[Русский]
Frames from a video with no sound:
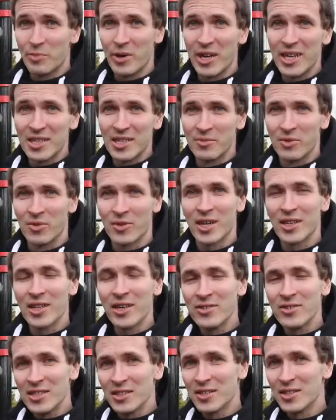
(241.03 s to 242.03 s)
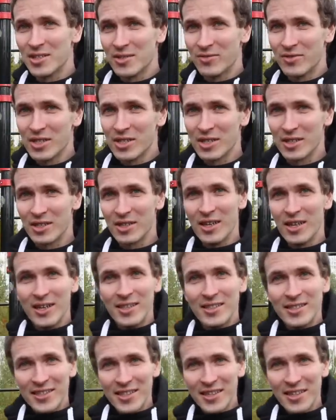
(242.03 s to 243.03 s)
Поэтому, когда вы делаете выход,
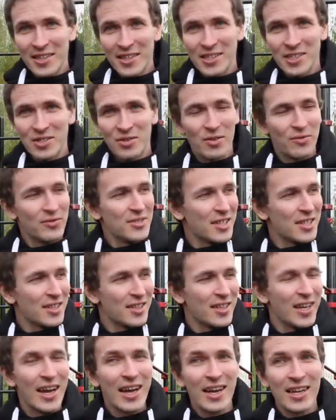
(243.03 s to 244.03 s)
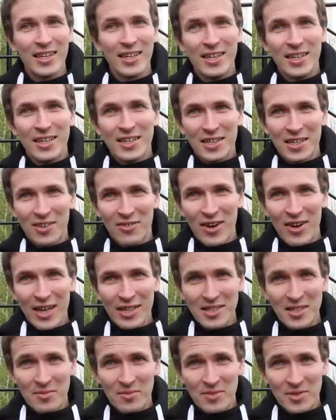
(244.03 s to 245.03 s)
делайте его всегда
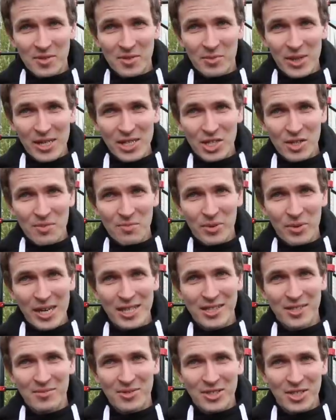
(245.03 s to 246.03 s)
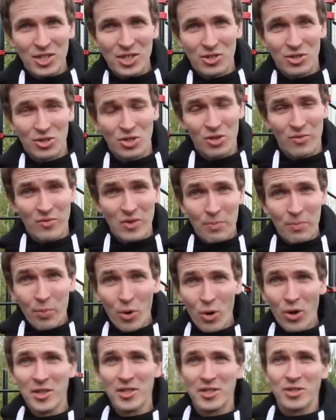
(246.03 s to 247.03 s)
хватом с большим пальцем снизу, чтобы вы
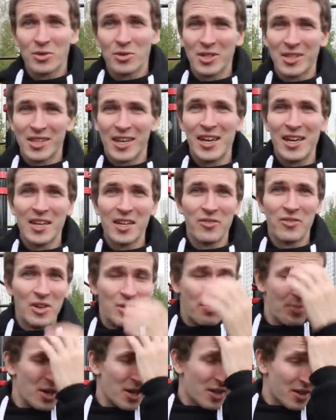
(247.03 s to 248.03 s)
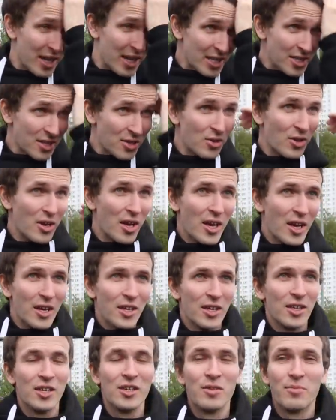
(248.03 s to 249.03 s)
полностью контролировали перекладину
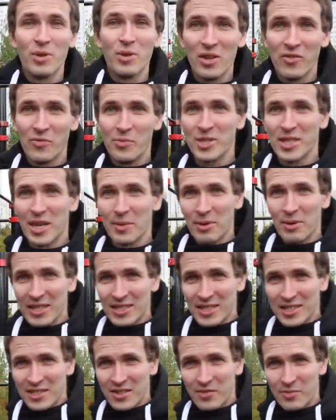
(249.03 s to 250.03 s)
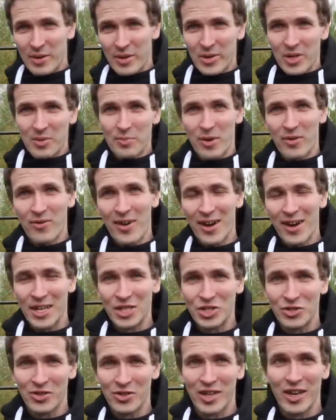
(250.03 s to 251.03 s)
и были в безопасности в момент
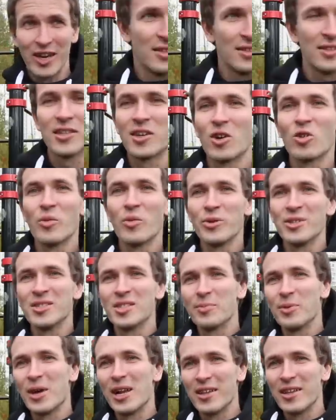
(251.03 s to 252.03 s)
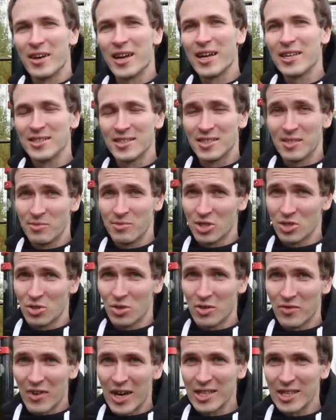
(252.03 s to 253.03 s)
проворачивания. Никакой принципиальной разницы между
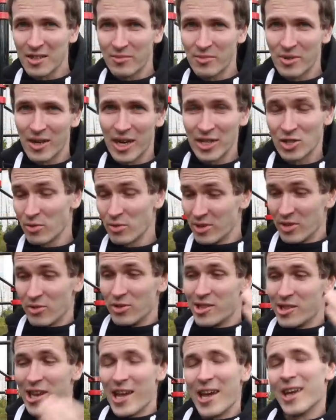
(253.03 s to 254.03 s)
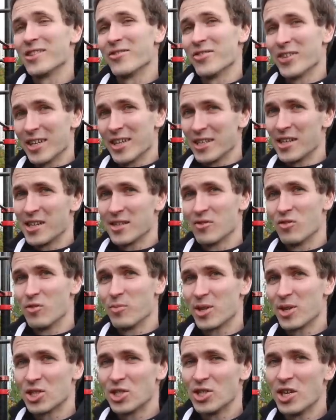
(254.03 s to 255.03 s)
хватами, особенно вот для этого конкретного
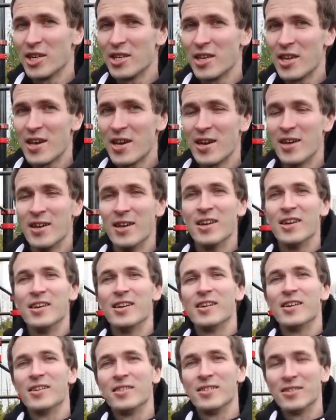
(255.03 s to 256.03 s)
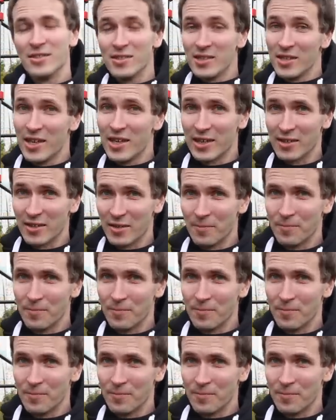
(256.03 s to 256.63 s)
упражнения, нет.